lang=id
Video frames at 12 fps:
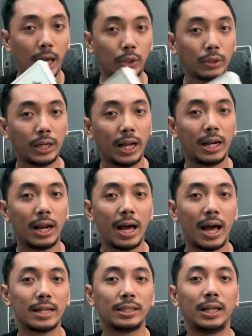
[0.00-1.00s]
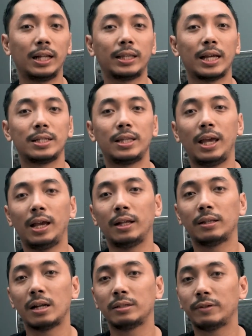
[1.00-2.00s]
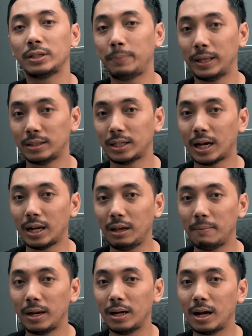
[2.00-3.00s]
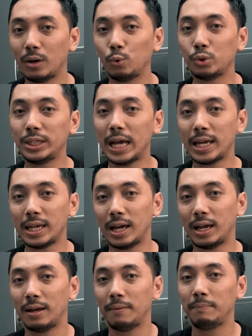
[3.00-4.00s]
Itu tadi adalah hasil testing transfer speed. Sekarang gimana dengan usianya?